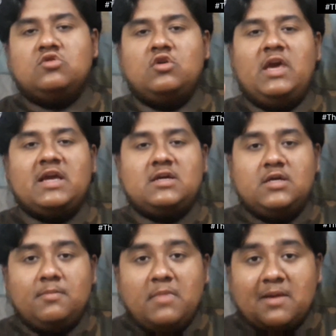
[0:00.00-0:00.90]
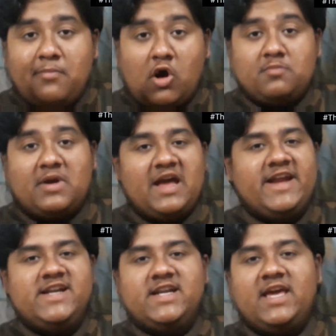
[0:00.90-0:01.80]
तो एक एक बहुत बड़ा
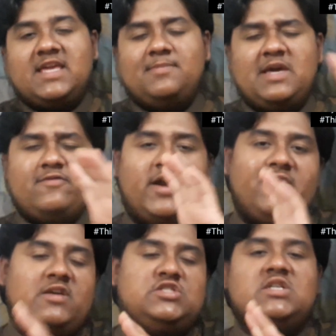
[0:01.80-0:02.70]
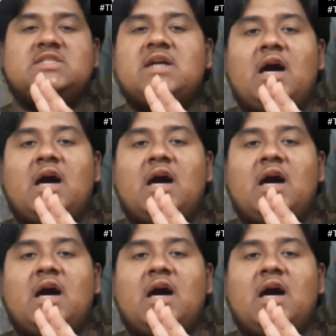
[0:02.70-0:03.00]
हिंट है कि भाई वो एडवेंचरस